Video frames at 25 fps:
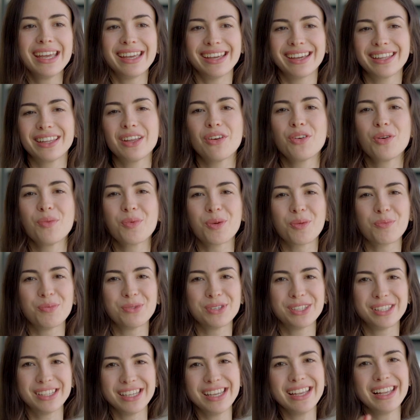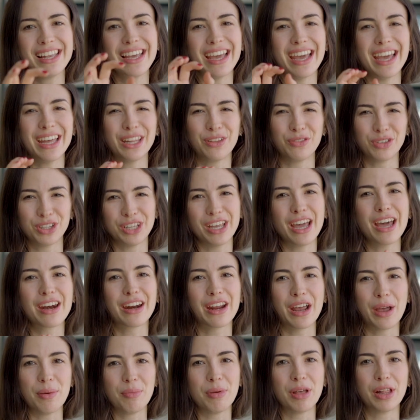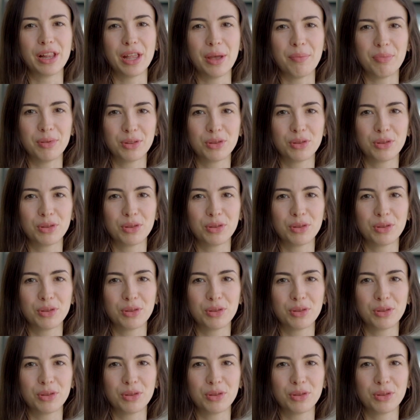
и когда вы пропустили, это вот яркое белое